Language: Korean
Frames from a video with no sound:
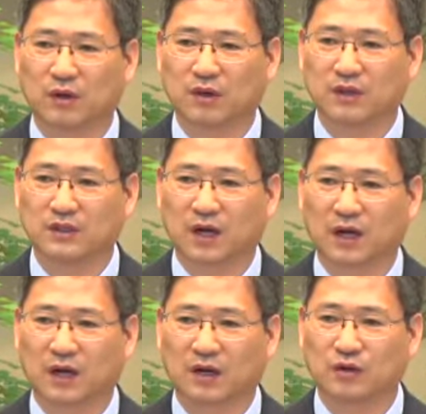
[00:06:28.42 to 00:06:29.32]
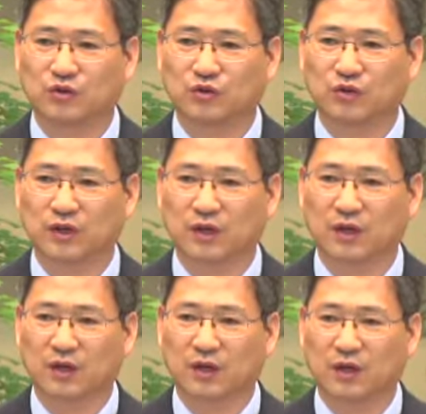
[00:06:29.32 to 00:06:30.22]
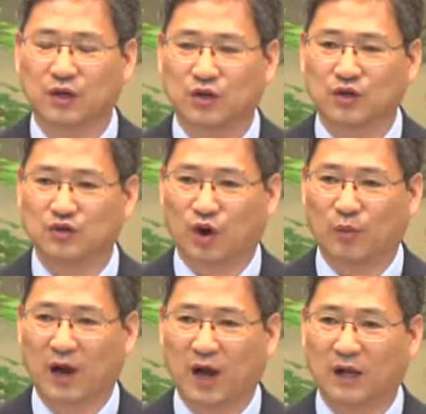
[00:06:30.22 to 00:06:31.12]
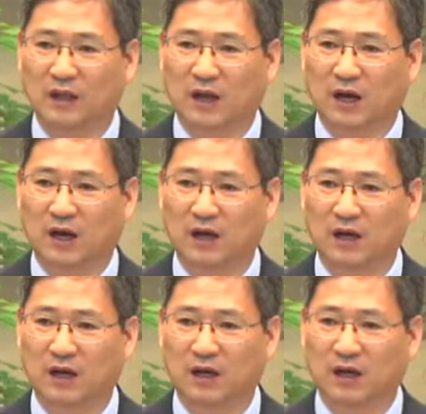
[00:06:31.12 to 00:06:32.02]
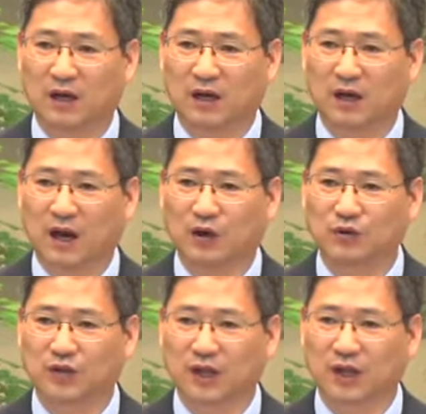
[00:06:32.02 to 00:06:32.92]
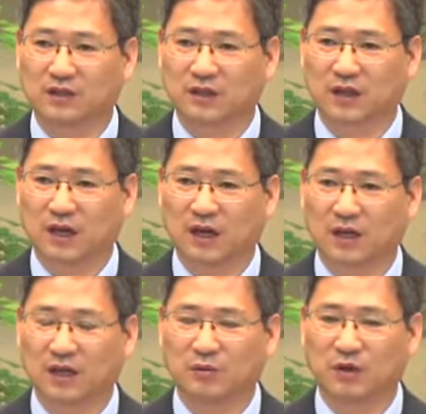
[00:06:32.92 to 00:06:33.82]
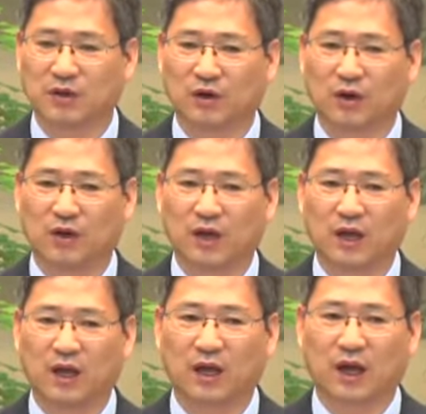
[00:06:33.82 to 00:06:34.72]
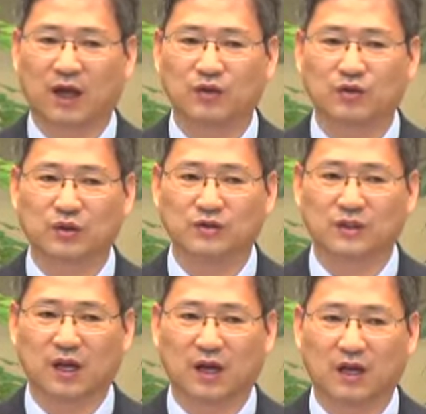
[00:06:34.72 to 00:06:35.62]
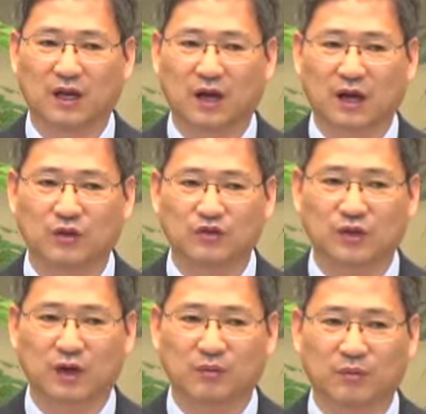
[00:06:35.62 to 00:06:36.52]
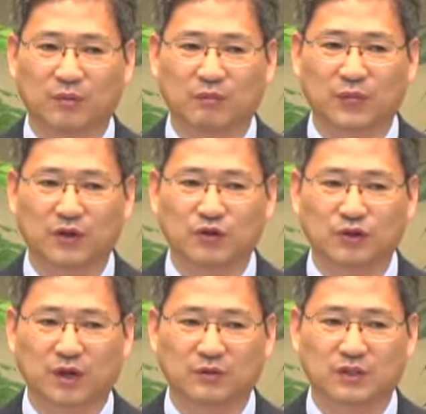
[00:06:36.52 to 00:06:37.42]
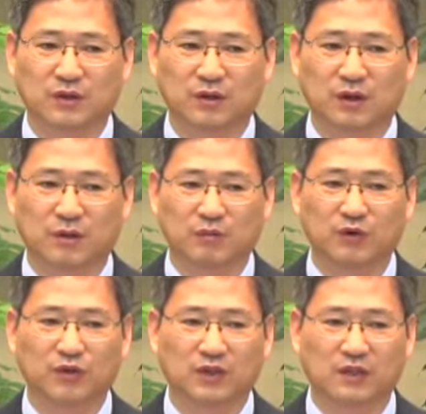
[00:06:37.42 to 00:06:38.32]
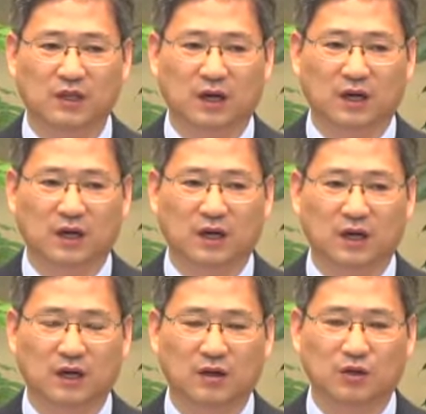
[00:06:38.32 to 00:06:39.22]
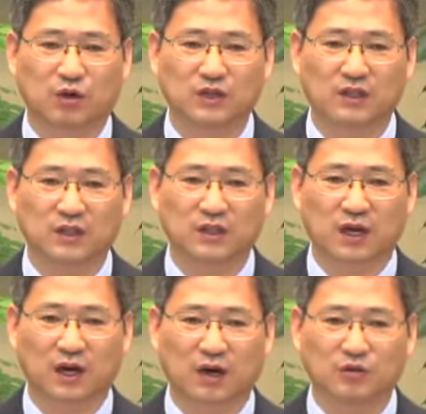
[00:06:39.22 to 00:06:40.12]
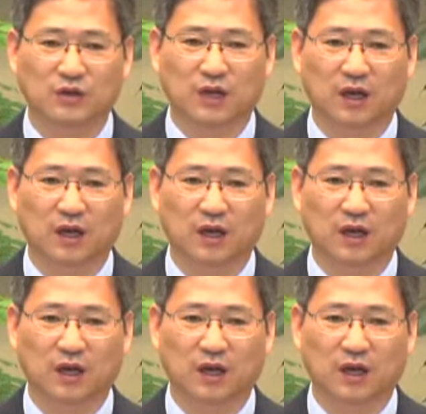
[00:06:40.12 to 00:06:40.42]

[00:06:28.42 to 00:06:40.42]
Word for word: 러시아, 중국이 조그마한 나라 라오스에게 졌더라 이러면요 세계 한뉴스 세계 한뉴스감 빅뉴스감이죠. 미국이 졌다더라. 그 농사 짓는 나라 라오스에게